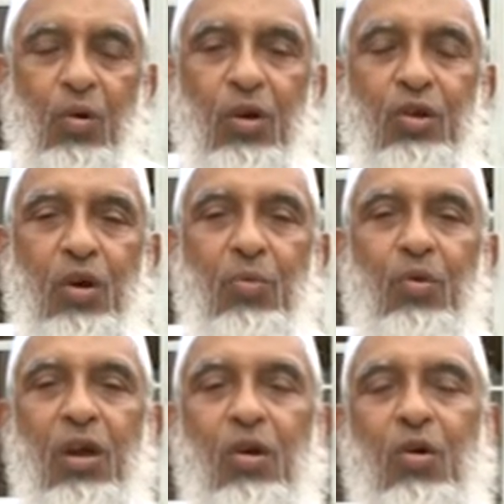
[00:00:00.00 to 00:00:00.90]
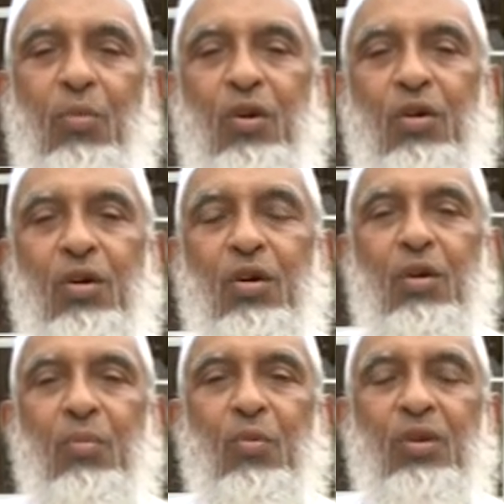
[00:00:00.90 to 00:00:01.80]
ওই সবগুলো খবর
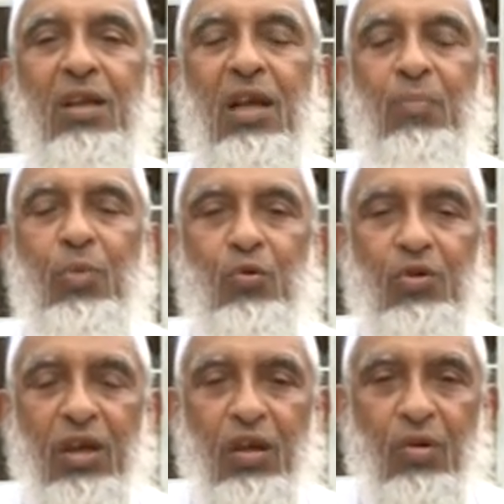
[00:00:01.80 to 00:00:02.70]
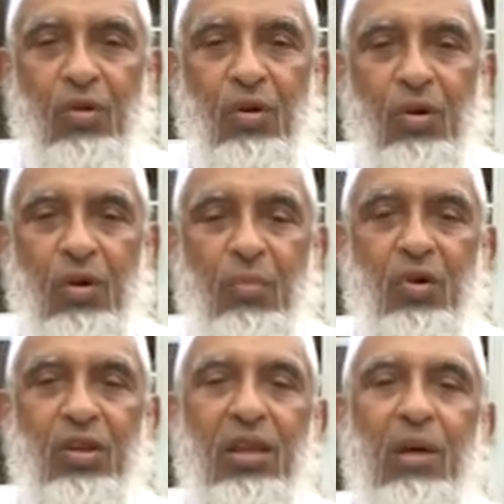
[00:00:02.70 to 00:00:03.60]
মদিনায় পৌঁছে গেল
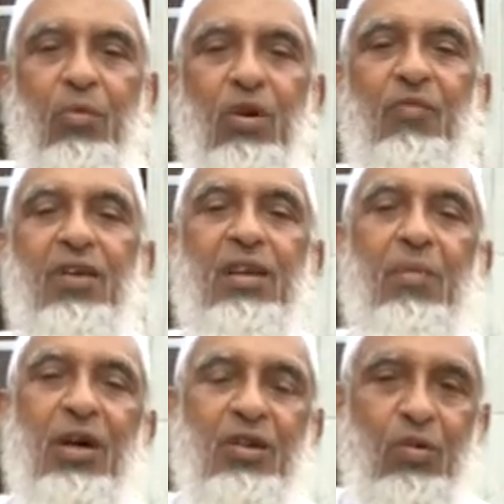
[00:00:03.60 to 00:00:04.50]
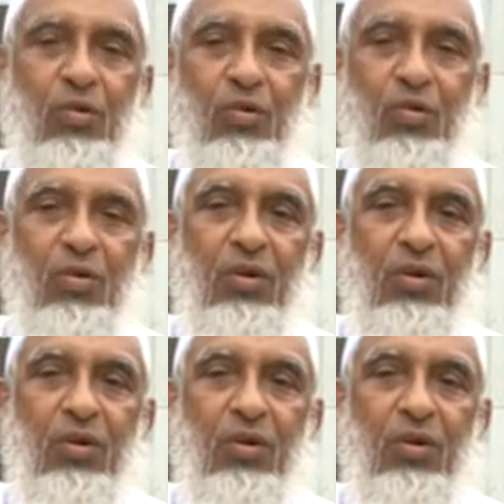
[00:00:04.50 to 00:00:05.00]
মদিনায় মুনাফিকরা বাস করত।